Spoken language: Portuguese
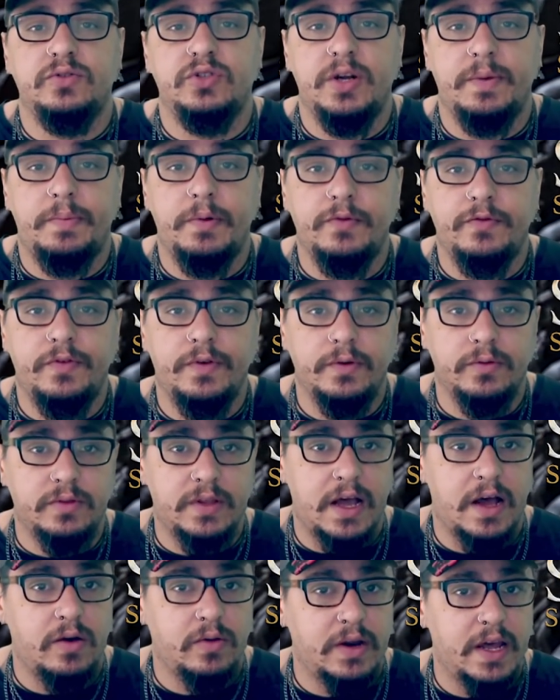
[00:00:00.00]
no Japão
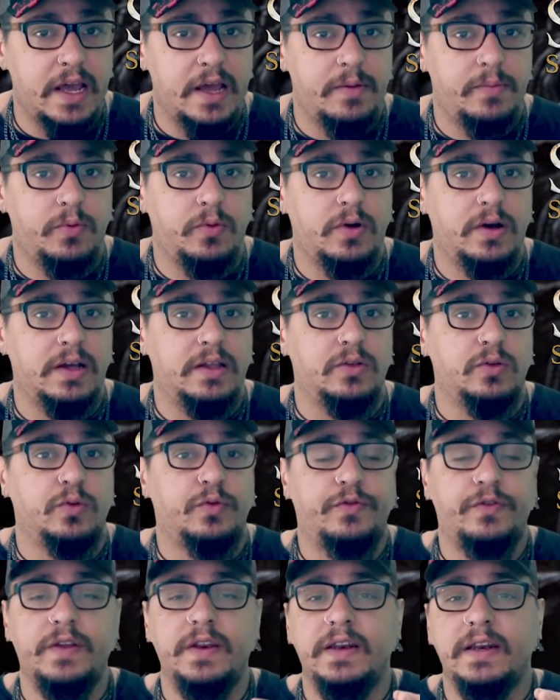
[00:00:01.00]
feudal na época, no
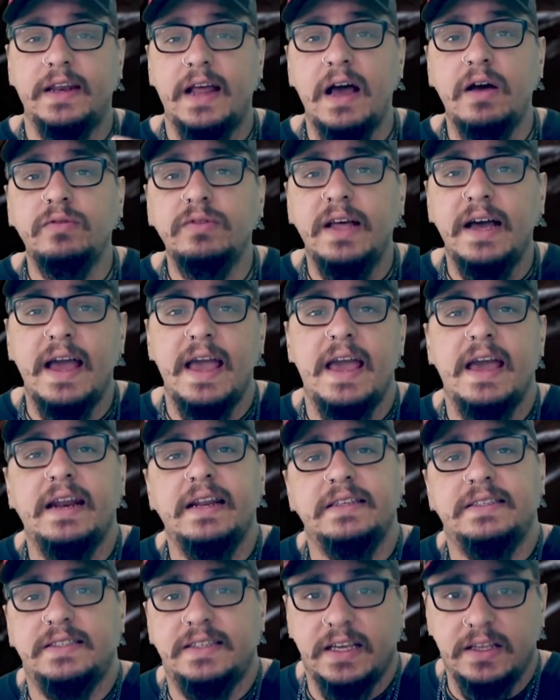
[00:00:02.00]
final da
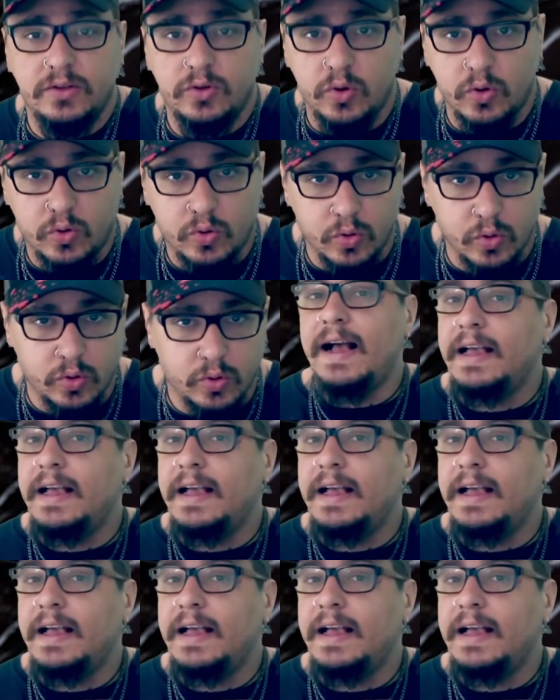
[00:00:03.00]
era Sengoku.